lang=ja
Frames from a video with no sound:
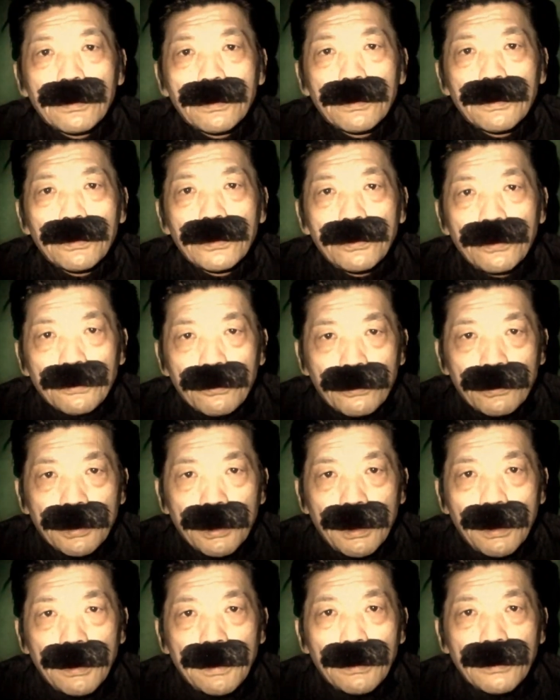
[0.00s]
ゆうこ
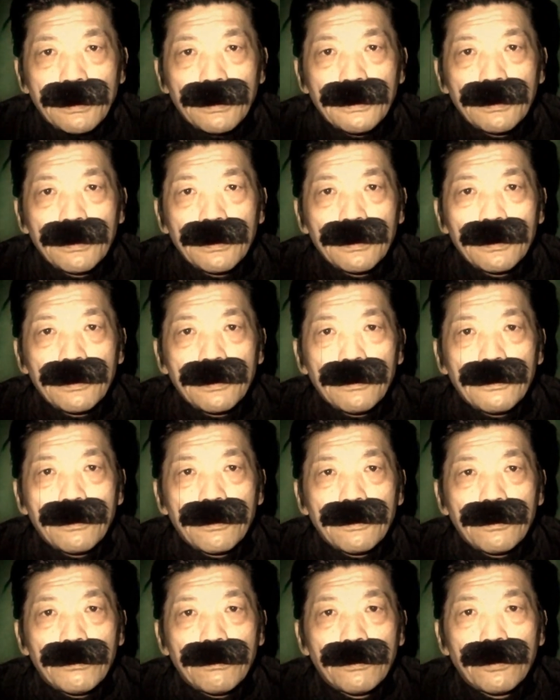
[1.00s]
さ
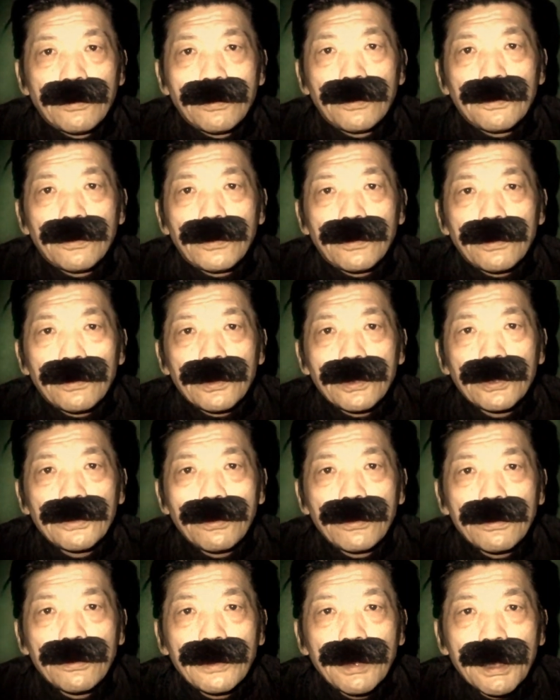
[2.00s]
ん、もう
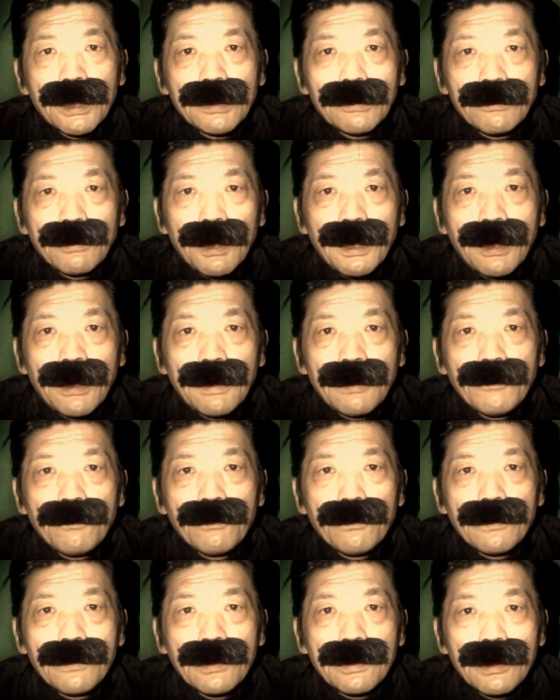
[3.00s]
一人暮らしは
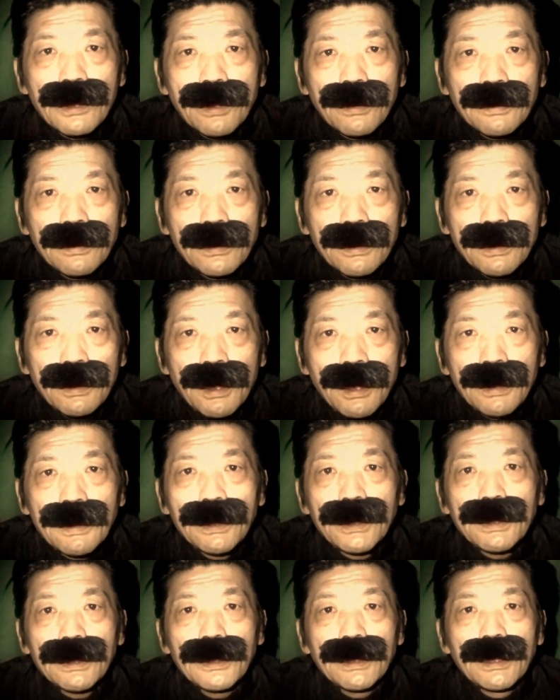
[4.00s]
絶
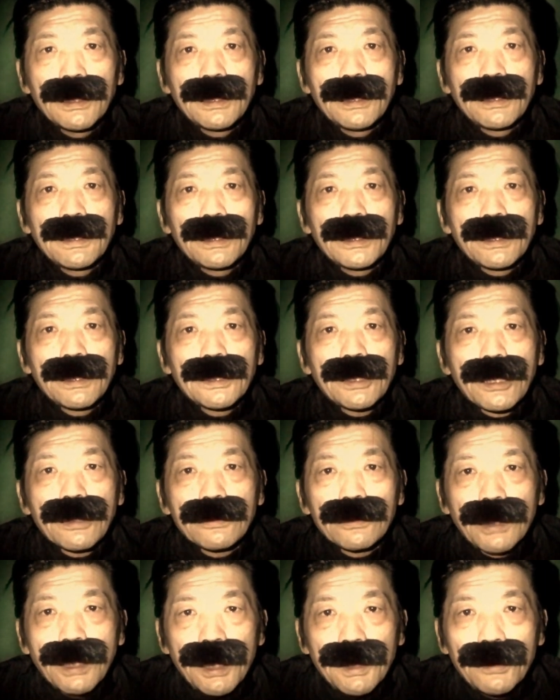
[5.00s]
対した
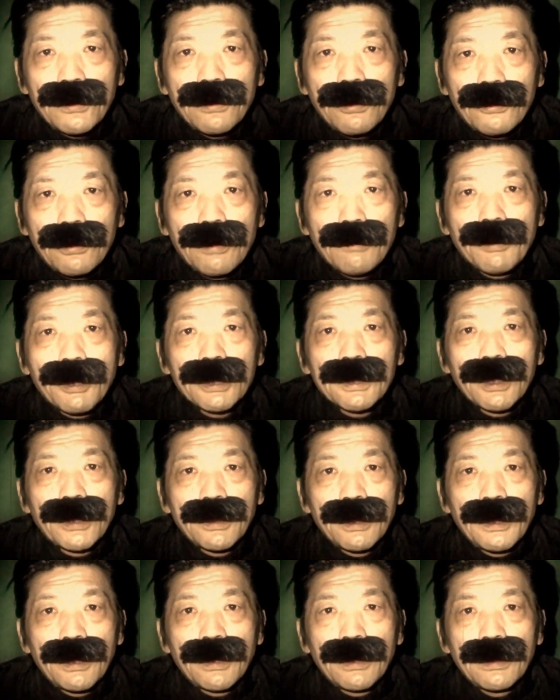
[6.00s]
くないって言ってました
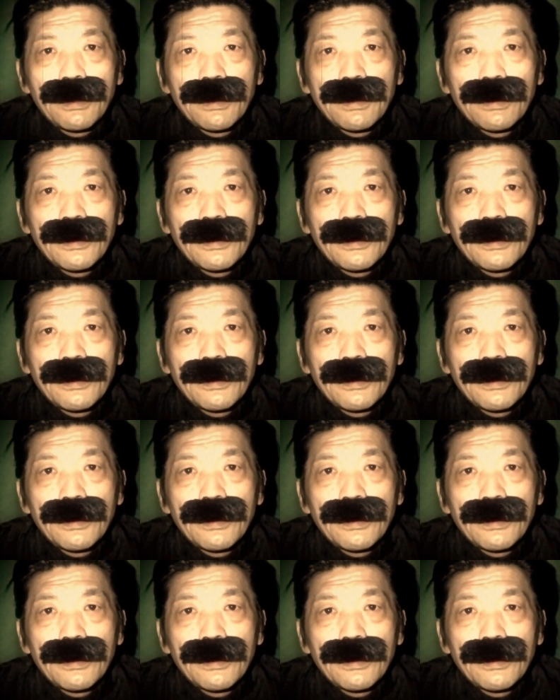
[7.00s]
ね。